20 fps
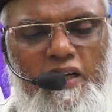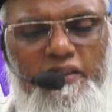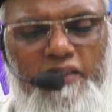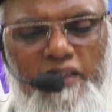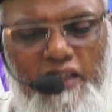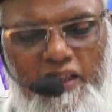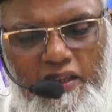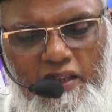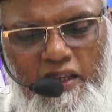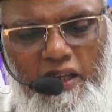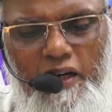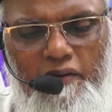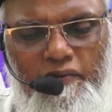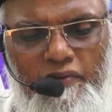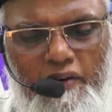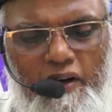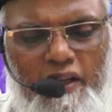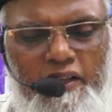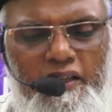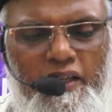हदीफ़ के
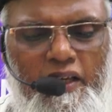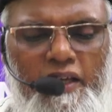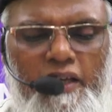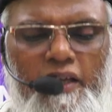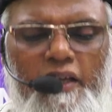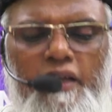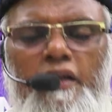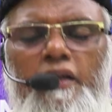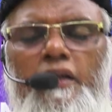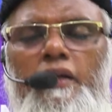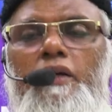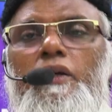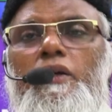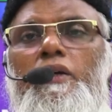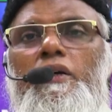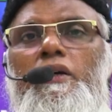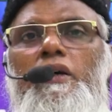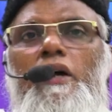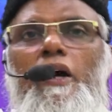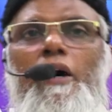अल्फाज हैं
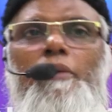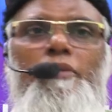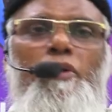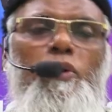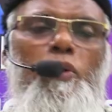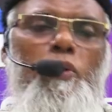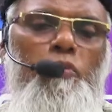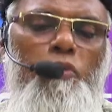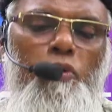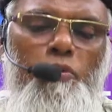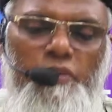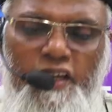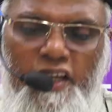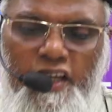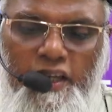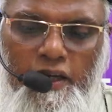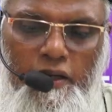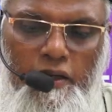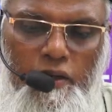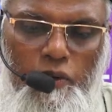
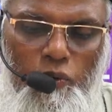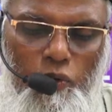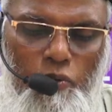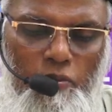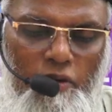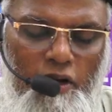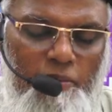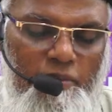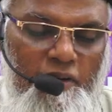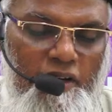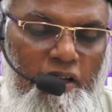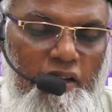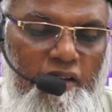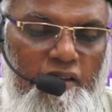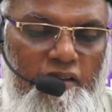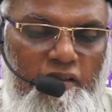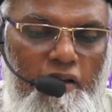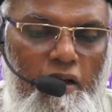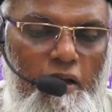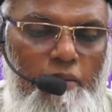अमीरमिन उमर बिन
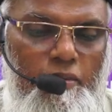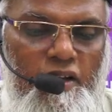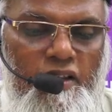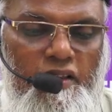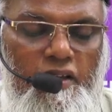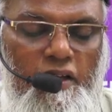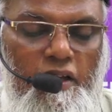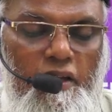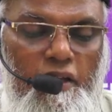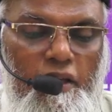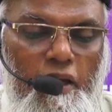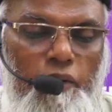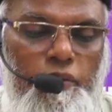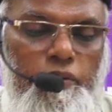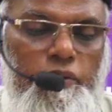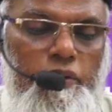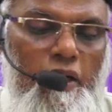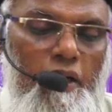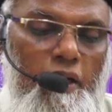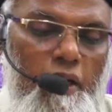ख़त्ताब रदी
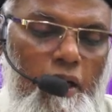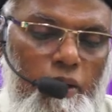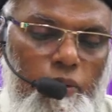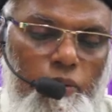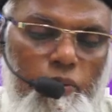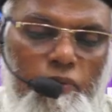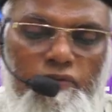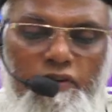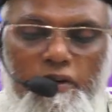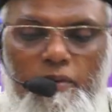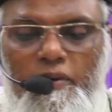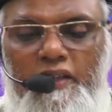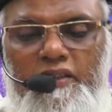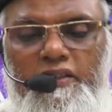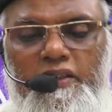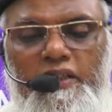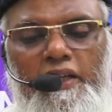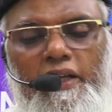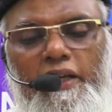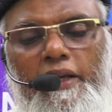अल्लाह तु
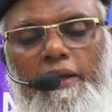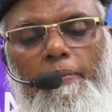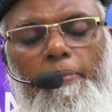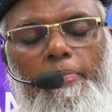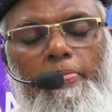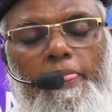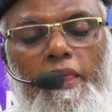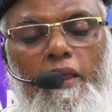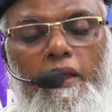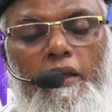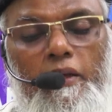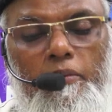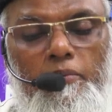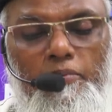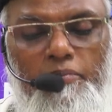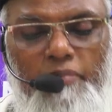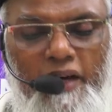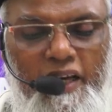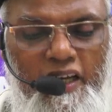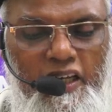फरमाते हैं
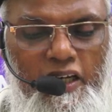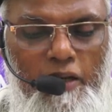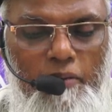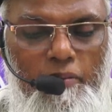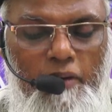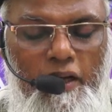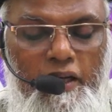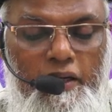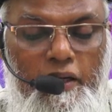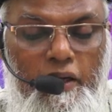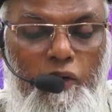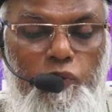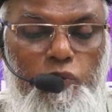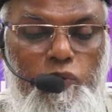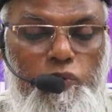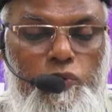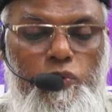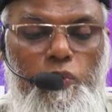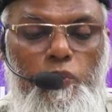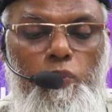बैनमा
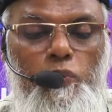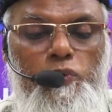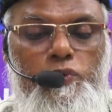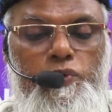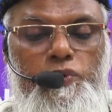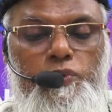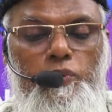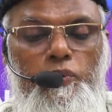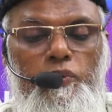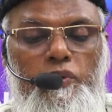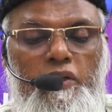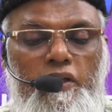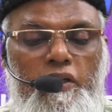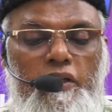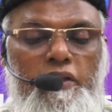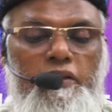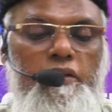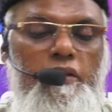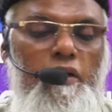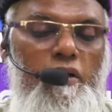नहनु जुलूसन
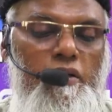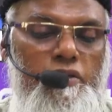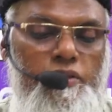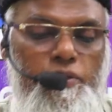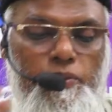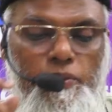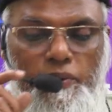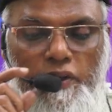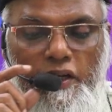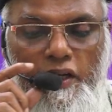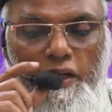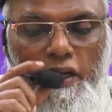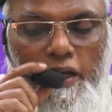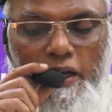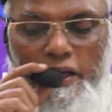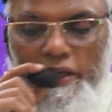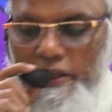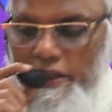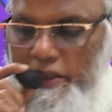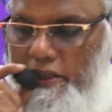इंद रसूल
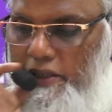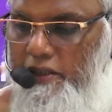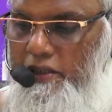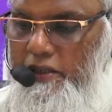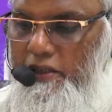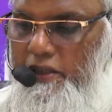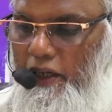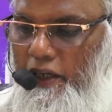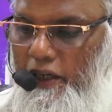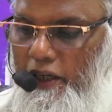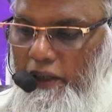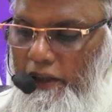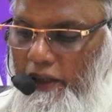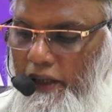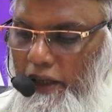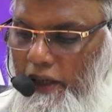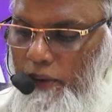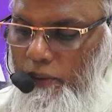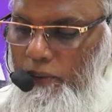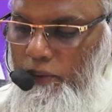
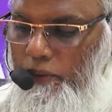सल्ला